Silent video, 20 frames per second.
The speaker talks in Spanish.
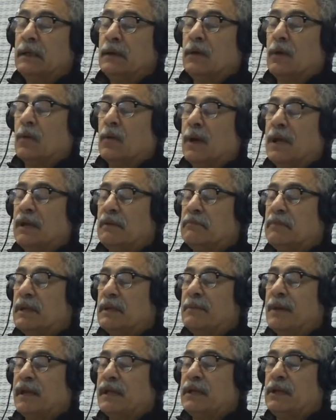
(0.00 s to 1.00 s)
lo cual,
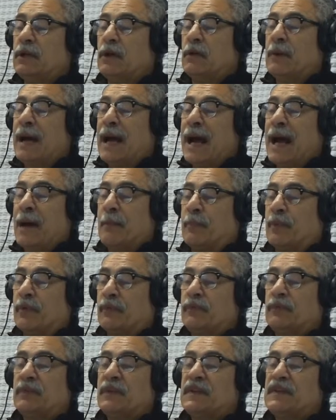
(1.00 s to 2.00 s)
imagino, va a
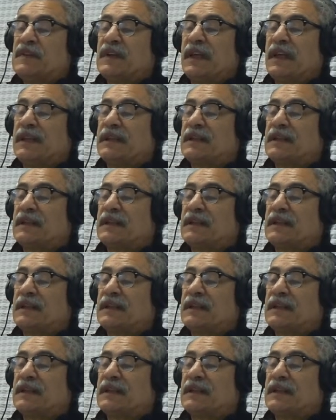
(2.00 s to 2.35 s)
profundizar